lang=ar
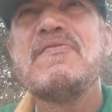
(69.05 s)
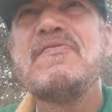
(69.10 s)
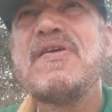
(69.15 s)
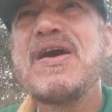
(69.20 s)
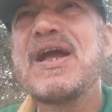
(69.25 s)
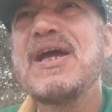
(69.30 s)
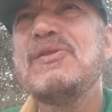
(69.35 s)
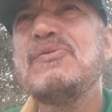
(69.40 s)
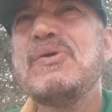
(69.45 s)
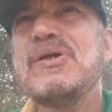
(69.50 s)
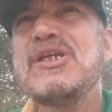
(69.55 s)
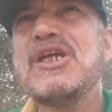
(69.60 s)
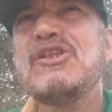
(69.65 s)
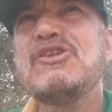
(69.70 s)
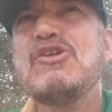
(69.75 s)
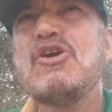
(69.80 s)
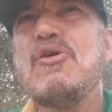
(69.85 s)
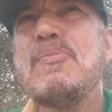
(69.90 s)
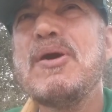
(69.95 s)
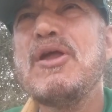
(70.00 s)
فقد
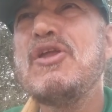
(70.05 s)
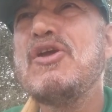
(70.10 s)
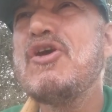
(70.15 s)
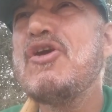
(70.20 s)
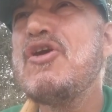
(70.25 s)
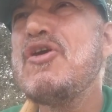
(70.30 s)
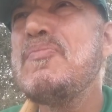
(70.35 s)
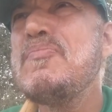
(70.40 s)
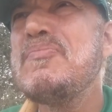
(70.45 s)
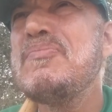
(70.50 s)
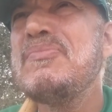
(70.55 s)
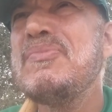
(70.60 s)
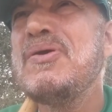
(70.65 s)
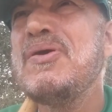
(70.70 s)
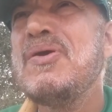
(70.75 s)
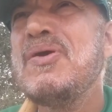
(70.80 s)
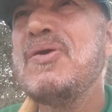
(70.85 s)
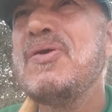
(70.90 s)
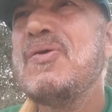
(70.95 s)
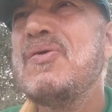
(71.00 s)
وجدتهم اليوم
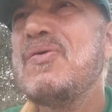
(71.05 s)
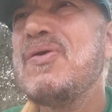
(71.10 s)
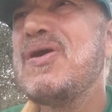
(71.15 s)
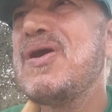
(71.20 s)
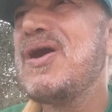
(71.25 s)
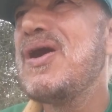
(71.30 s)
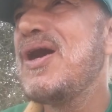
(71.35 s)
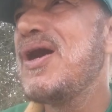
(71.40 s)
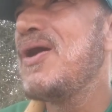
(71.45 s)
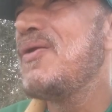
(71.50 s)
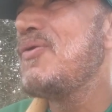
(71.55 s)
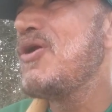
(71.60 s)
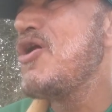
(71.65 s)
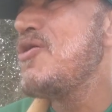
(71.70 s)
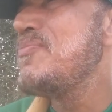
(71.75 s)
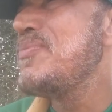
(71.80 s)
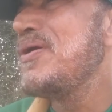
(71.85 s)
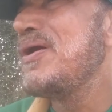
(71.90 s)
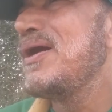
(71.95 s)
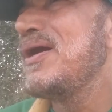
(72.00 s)

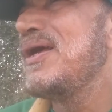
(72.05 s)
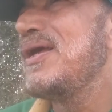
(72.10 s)
وهم